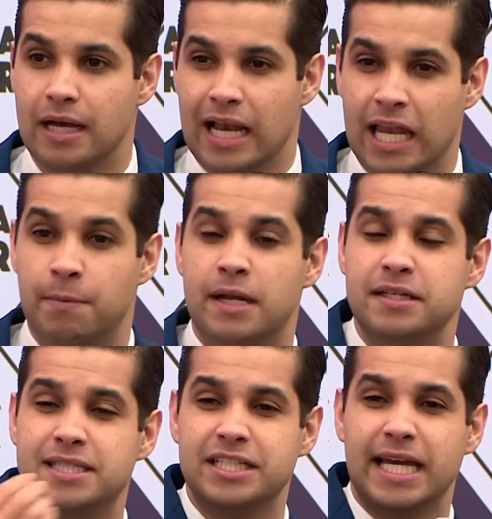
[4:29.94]
La Biblia
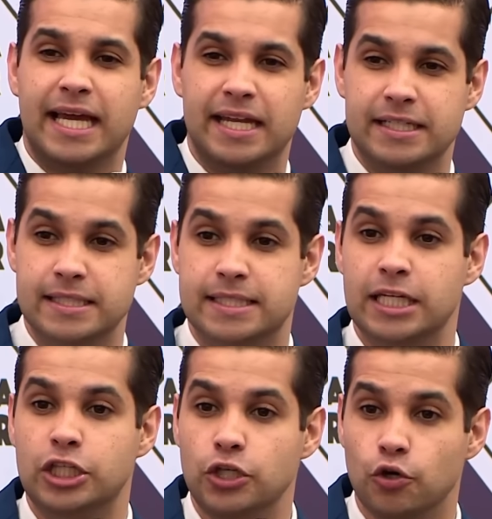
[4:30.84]
dice allá en Génesis
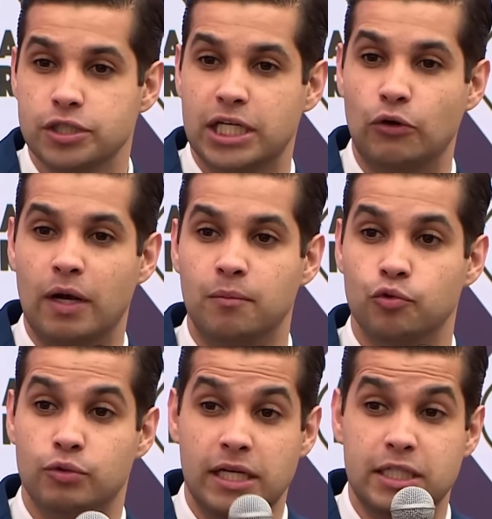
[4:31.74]
que Dios creó al
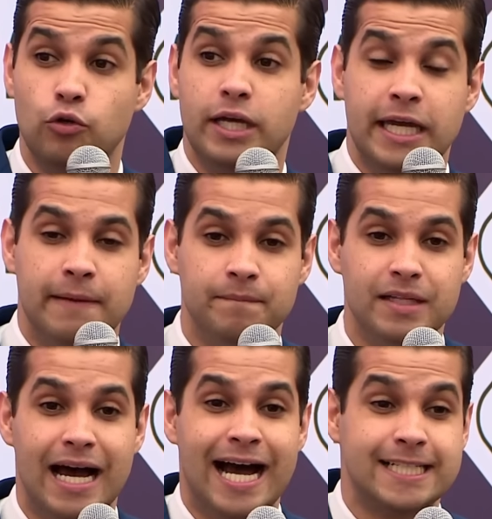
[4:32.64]
mundo y le dijo
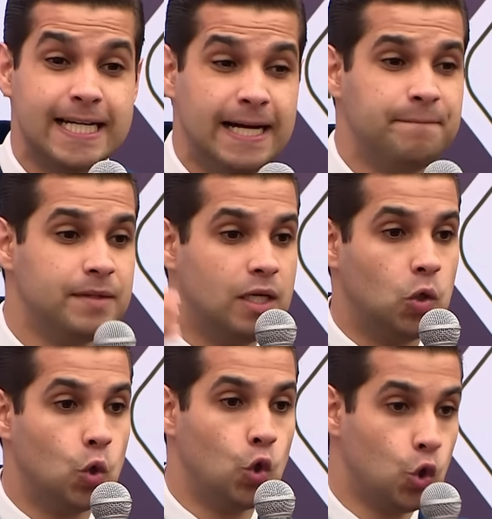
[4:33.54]
que haya
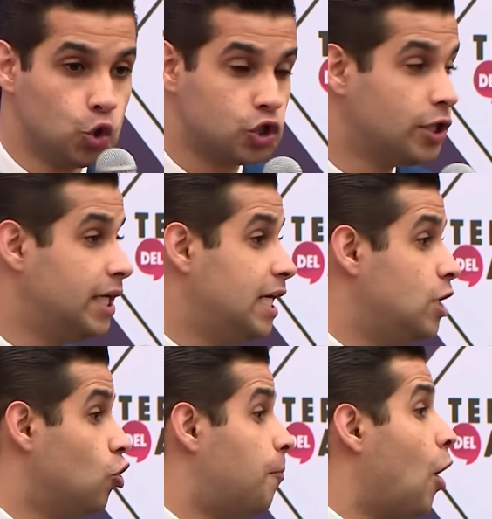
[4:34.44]
luz
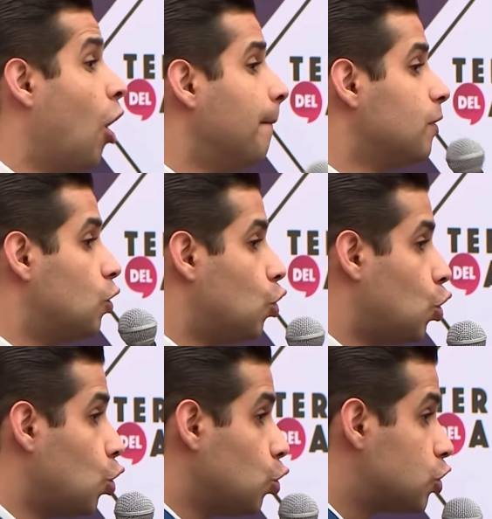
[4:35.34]
y hubo
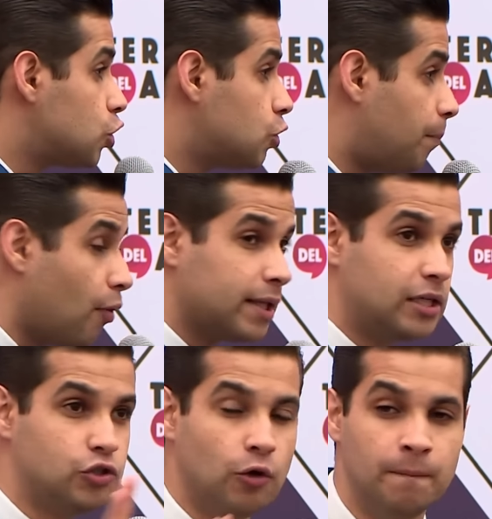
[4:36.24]
luz. Ponga
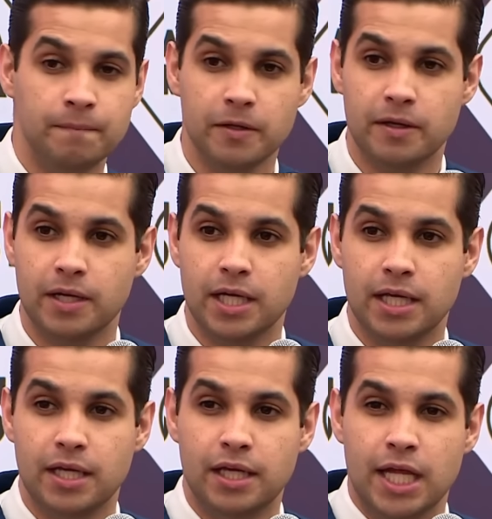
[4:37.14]
atención.
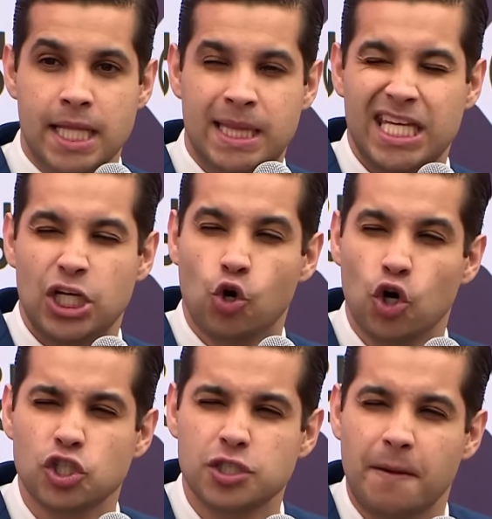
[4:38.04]

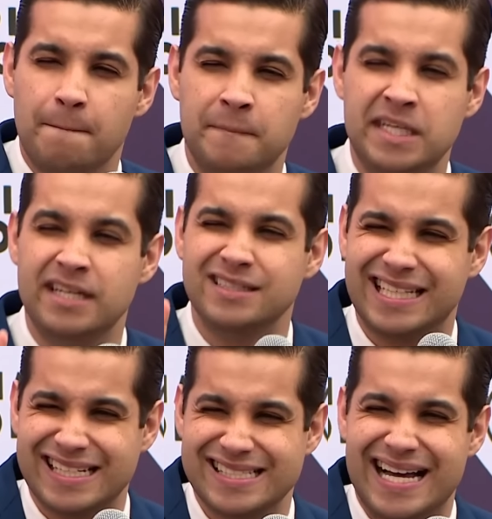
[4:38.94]
Dios
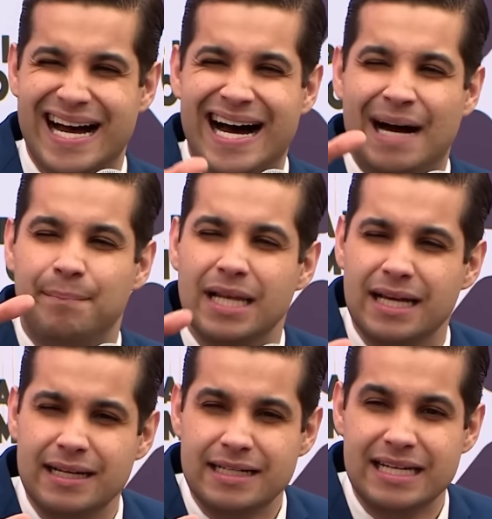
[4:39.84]
mientras
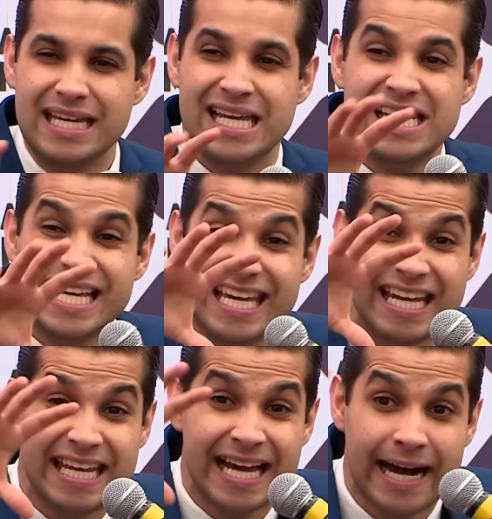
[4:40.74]
habla, Él
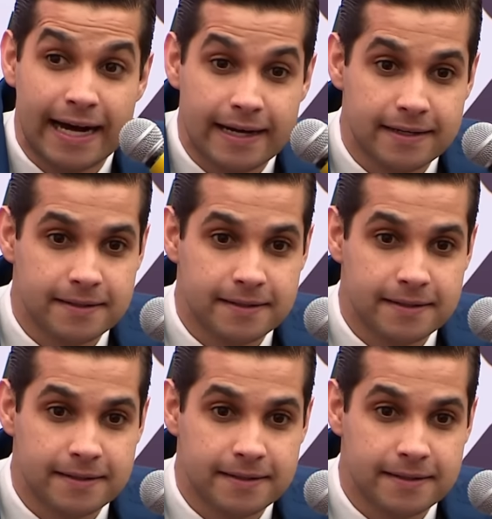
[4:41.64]
crea.